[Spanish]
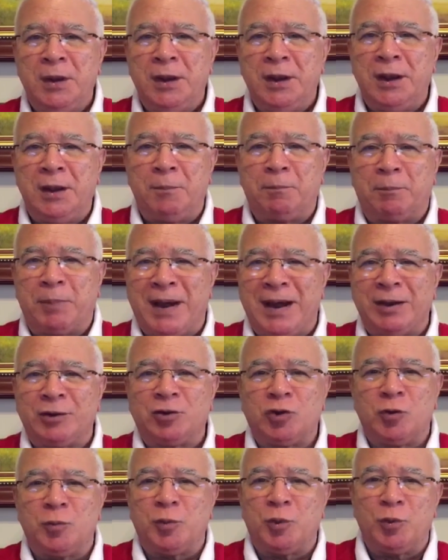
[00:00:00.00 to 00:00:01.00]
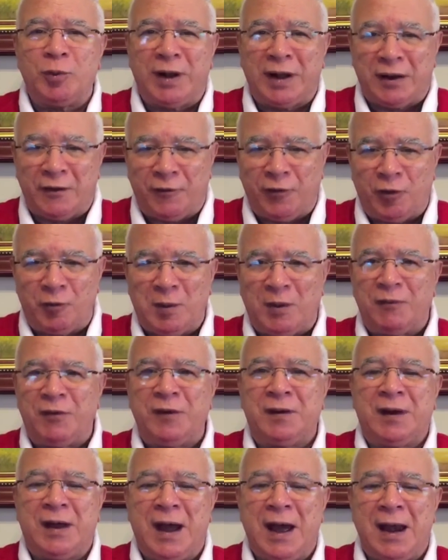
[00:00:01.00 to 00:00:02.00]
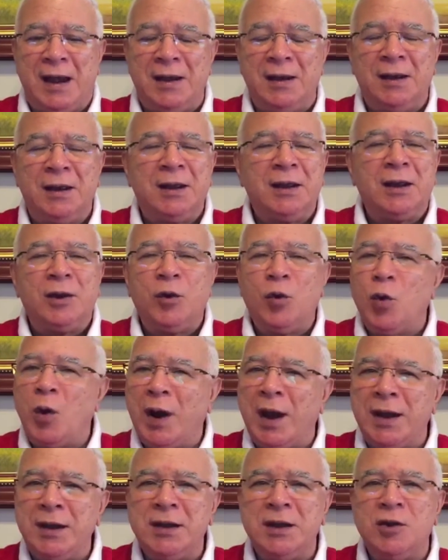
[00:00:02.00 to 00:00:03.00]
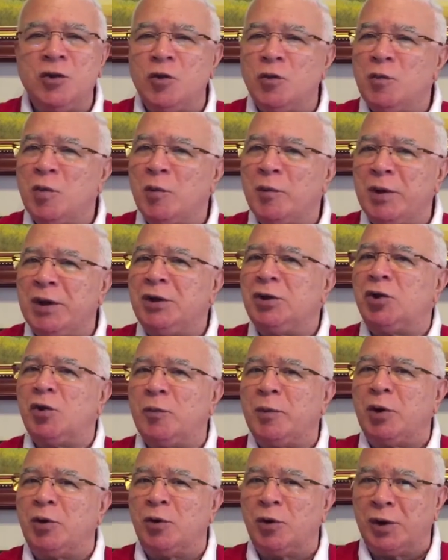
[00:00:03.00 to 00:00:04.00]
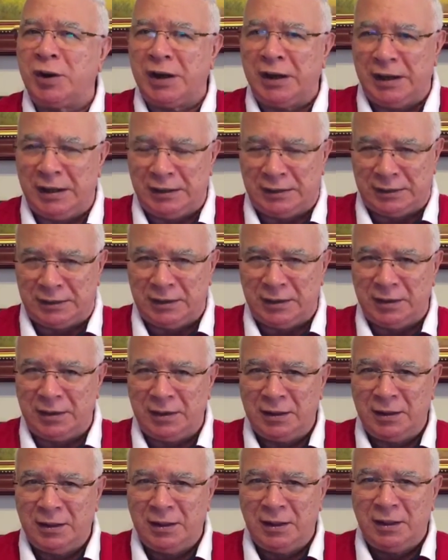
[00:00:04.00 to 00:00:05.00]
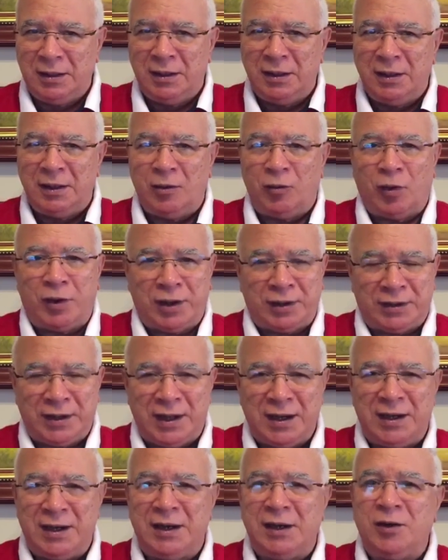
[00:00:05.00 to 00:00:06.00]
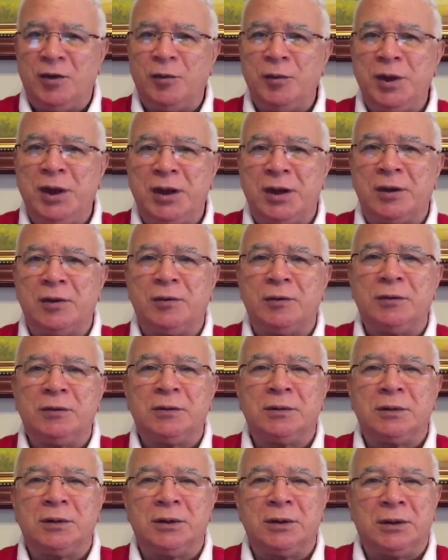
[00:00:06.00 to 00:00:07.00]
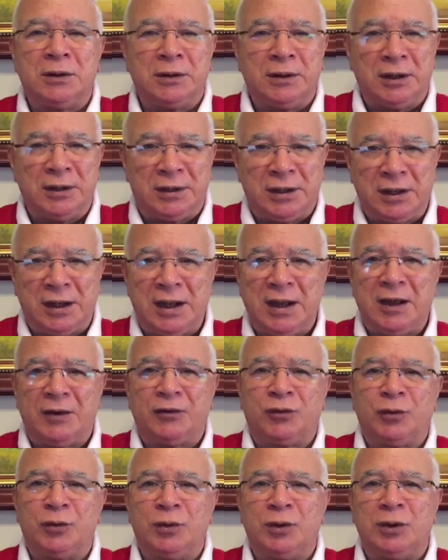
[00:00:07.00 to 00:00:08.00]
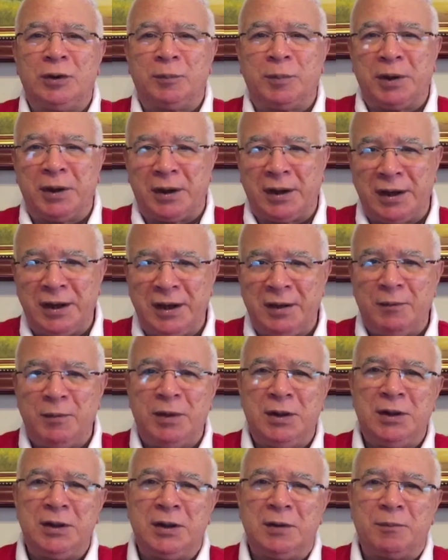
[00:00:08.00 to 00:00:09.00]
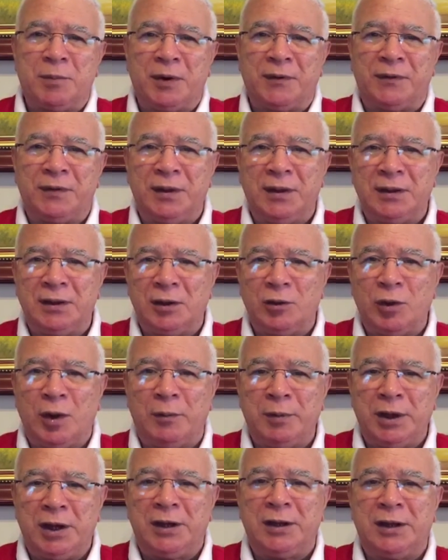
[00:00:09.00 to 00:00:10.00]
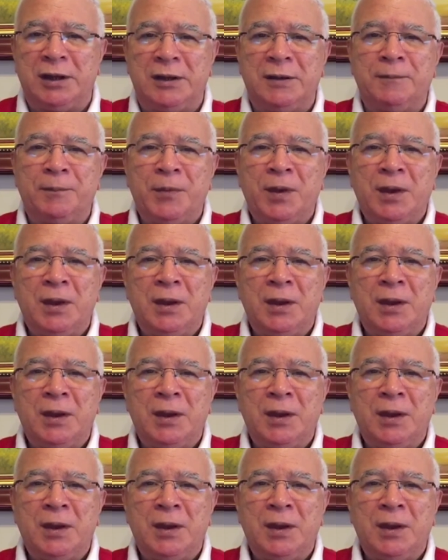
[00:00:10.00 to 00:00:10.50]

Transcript: el pacto por una reforma fiscal, no hay ningún momento mejor que este. Los que están en el gobierno, en este caso el PRM y el presidente Luis Abinader,